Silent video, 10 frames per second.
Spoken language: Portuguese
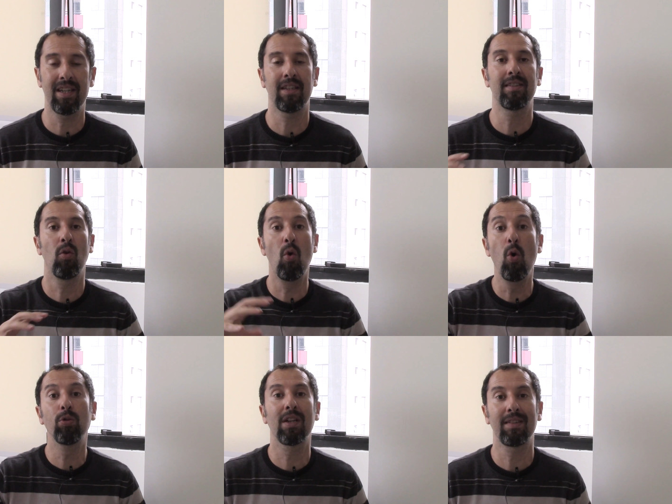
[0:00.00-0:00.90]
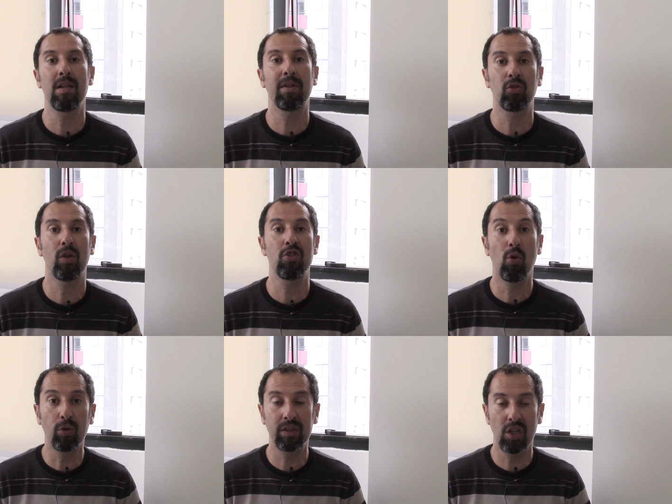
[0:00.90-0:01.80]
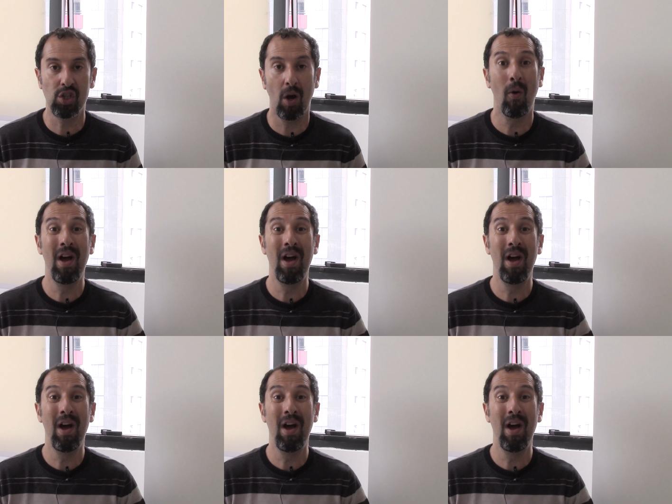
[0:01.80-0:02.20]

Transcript: que são outras animações de Ghost in the Shell.